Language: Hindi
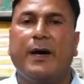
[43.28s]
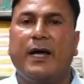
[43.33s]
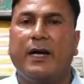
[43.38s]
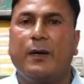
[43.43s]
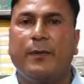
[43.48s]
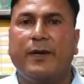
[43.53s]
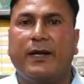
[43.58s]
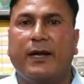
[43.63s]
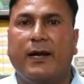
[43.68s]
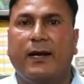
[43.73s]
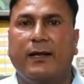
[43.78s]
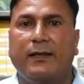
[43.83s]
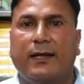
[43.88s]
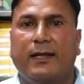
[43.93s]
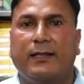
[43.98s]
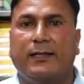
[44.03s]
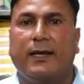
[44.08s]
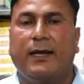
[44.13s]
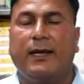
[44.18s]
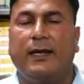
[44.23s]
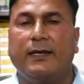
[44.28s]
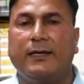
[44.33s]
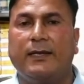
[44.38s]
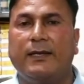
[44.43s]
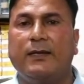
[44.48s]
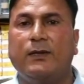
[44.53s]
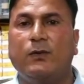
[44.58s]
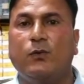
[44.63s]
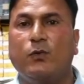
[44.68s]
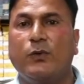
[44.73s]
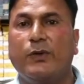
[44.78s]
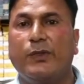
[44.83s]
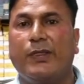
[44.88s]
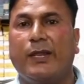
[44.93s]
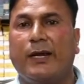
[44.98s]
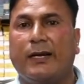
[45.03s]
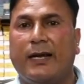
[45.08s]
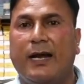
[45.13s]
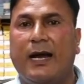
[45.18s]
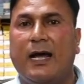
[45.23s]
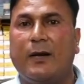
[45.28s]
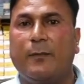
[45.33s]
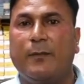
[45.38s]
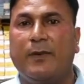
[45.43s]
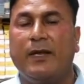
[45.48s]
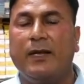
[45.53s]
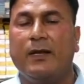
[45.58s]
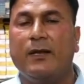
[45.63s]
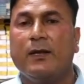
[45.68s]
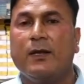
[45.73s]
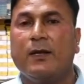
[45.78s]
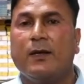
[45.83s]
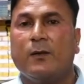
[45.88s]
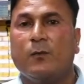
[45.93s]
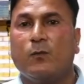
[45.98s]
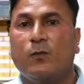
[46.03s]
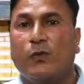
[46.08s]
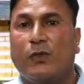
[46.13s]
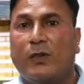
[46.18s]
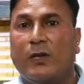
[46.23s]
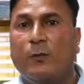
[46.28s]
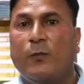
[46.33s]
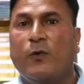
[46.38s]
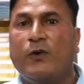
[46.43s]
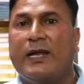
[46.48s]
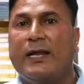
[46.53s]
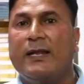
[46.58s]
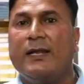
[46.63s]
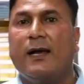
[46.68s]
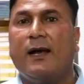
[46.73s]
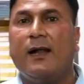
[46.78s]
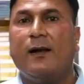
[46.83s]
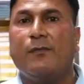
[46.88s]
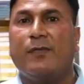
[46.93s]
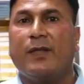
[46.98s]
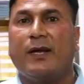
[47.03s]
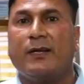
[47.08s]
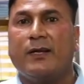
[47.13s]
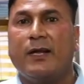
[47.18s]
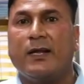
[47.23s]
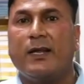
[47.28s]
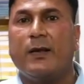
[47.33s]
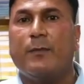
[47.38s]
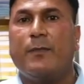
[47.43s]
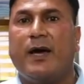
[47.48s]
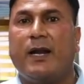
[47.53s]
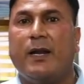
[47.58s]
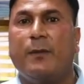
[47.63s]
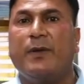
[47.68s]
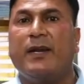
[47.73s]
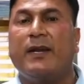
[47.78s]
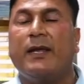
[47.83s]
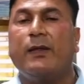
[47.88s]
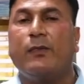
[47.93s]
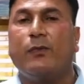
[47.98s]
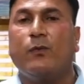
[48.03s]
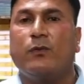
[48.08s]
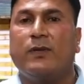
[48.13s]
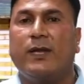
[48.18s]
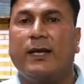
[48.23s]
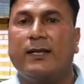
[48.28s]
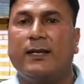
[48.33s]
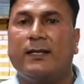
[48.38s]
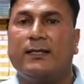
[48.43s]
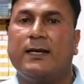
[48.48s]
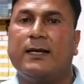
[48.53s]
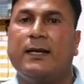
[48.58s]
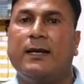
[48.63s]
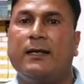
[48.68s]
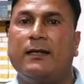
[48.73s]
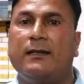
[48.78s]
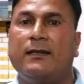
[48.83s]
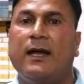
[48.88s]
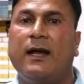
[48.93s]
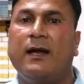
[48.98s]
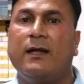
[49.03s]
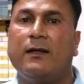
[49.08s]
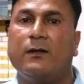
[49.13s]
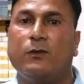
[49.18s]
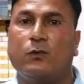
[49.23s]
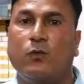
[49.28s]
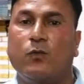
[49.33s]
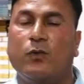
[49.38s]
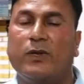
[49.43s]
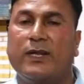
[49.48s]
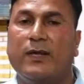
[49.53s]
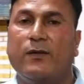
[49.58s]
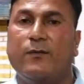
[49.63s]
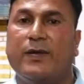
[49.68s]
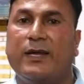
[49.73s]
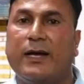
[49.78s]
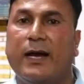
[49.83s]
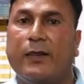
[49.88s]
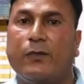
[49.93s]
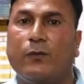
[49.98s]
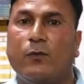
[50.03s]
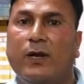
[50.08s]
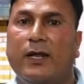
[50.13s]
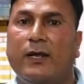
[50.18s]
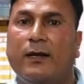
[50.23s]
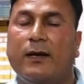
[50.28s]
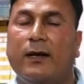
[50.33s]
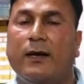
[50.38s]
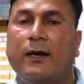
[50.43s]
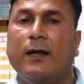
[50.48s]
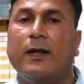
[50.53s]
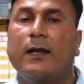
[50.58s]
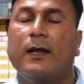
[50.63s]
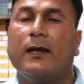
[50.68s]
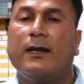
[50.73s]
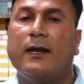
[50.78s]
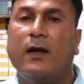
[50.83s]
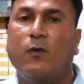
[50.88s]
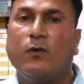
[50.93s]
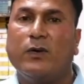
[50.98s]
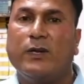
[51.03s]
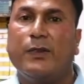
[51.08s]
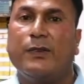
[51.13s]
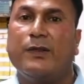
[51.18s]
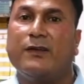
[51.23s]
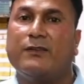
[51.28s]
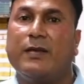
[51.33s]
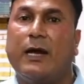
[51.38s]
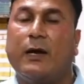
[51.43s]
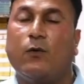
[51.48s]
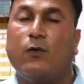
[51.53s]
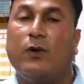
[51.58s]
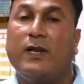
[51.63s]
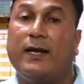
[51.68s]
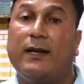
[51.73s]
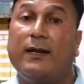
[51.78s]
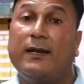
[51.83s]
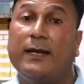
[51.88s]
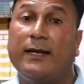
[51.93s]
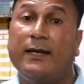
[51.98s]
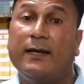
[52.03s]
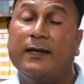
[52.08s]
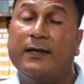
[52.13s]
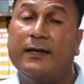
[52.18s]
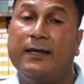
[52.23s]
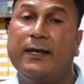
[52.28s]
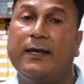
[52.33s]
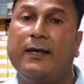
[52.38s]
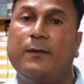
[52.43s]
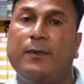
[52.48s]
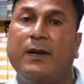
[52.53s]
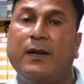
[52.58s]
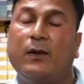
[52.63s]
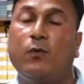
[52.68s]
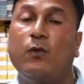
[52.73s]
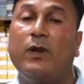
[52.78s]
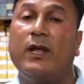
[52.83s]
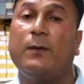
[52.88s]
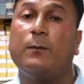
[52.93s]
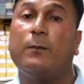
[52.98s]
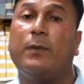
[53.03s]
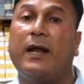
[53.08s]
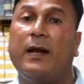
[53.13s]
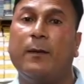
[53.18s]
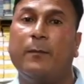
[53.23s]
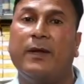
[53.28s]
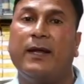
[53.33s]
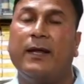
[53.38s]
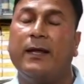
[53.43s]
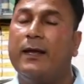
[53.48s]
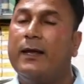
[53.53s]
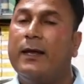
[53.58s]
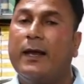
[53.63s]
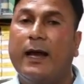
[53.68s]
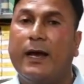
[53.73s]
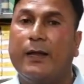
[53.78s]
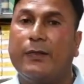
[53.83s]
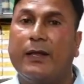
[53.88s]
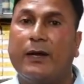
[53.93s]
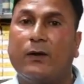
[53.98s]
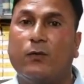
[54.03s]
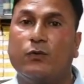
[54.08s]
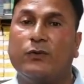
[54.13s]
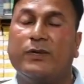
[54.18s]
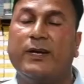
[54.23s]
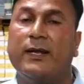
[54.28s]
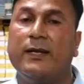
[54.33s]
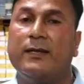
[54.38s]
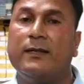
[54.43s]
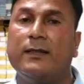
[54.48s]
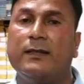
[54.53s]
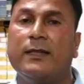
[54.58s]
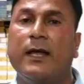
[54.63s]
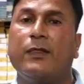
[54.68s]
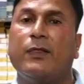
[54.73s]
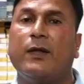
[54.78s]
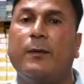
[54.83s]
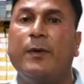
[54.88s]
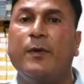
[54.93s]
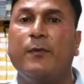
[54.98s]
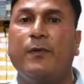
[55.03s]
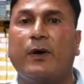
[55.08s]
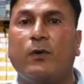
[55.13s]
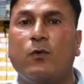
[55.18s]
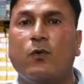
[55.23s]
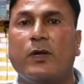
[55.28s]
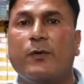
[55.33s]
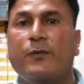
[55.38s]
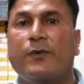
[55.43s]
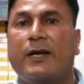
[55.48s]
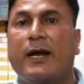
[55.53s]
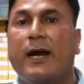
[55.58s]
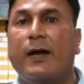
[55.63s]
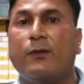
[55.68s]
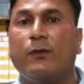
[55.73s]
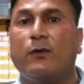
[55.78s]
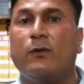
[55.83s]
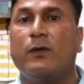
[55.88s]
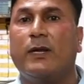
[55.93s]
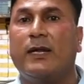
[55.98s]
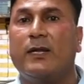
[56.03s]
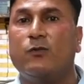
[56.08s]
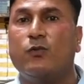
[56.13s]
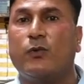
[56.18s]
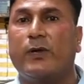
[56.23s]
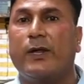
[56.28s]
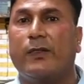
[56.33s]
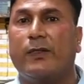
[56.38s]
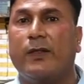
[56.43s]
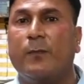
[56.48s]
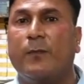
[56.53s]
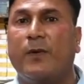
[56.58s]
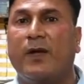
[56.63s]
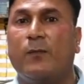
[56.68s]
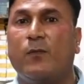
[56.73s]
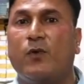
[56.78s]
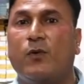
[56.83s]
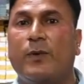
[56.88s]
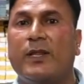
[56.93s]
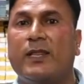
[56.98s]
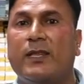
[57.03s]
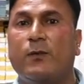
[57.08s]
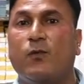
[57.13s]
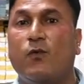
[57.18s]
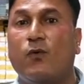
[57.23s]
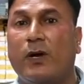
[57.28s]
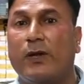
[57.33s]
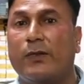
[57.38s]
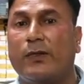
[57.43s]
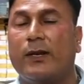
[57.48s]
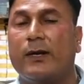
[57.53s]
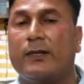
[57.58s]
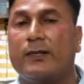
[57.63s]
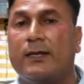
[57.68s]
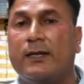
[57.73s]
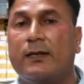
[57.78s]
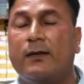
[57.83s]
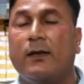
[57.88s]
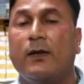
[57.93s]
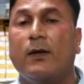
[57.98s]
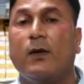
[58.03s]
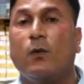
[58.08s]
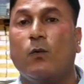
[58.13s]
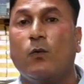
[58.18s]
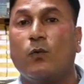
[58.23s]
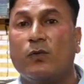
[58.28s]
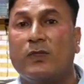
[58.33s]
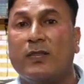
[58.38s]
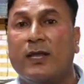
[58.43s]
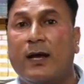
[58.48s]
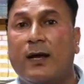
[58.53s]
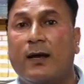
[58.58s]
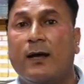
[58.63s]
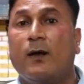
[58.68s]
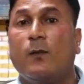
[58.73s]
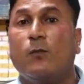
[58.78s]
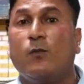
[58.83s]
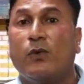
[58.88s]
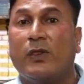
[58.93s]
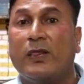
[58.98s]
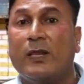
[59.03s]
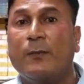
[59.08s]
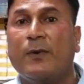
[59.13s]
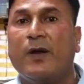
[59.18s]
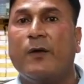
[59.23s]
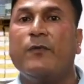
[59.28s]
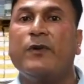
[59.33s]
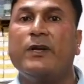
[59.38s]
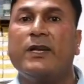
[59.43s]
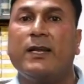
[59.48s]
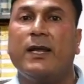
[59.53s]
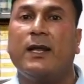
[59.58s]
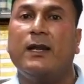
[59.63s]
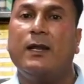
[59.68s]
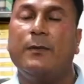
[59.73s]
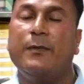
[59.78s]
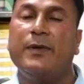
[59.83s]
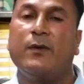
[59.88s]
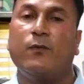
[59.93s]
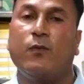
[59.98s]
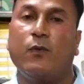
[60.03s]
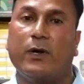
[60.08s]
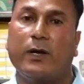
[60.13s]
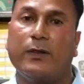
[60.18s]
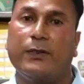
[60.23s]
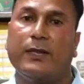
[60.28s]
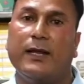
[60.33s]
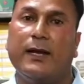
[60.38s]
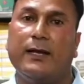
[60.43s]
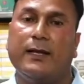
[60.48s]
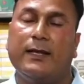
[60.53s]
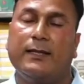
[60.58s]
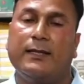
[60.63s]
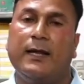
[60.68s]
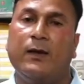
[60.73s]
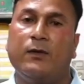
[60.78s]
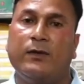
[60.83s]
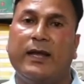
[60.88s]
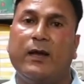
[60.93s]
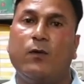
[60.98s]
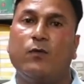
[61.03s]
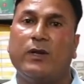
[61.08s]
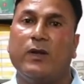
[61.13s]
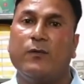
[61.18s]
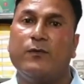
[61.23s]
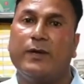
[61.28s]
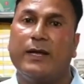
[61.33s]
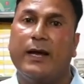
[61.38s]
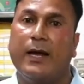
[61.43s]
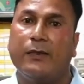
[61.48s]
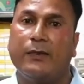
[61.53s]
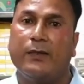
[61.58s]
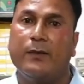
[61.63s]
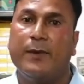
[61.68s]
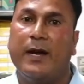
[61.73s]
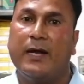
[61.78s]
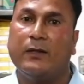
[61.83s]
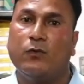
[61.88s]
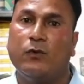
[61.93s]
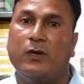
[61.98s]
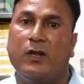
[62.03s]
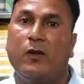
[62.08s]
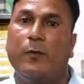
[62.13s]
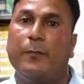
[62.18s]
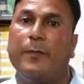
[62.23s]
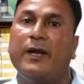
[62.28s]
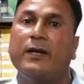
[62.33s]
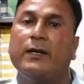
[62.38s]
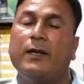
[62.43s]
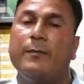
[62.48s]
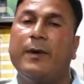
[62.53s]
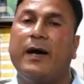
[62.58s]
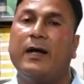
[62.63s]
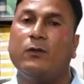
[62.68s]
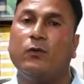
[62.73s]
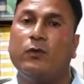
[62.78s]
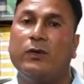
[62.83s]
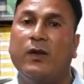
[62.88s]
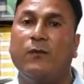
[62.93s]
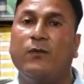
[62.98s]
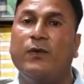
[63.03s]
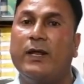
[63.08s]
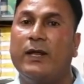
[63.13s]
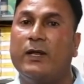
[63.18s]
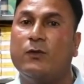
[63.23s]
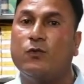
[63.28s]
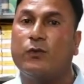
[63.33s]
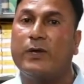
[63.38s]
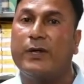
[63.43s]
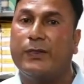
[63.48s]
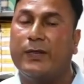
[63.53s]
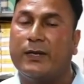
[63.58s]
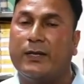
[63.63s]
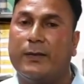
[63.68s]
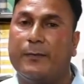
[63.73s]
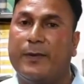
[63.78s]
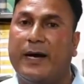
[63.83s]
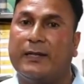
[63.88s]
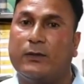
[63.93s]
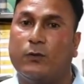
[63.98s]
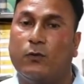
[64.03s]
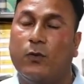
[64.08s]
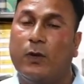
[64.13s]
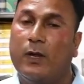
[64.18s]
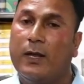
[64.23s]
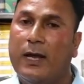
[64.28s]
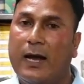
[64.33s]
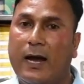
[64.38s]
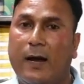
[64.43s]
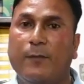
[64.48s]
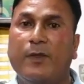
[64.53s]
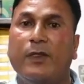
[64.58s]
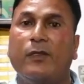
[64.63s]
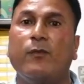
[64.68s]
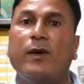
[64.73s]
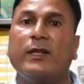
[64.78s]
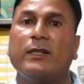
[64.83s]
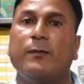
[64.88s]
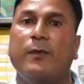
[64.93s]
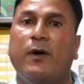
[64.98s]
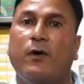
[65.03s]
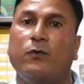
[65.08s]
के बारे में कहा जाता है कि योगी सरकार में मुस्लिमों यानी अल्पसंख्यक के बारे में नहीं सोचा जाता है ना तो उनके विकास को लेकर ना उनकी शिक्षा को लेकर लेकिन ये बिल्कुल एक भ्रम है ऐसा कुछ नहीं जितना सभी वर्गों के विकास और एजुकेशन पर मुख्यमंत्री फोकस करते हैं उतना मुस्लिम कम्युनिटी के लिए भी फोकस किया जाता है चाहे उनके विकास की बात हो डेवलपमेंट की बात हो या फिर एजुकेशन की बात हो हम इस वक्त